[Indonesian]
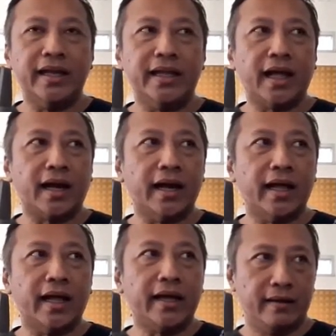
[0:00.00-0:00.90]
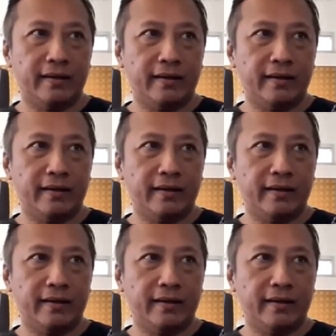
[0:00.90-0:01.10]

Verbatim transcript: Jadi kita klik.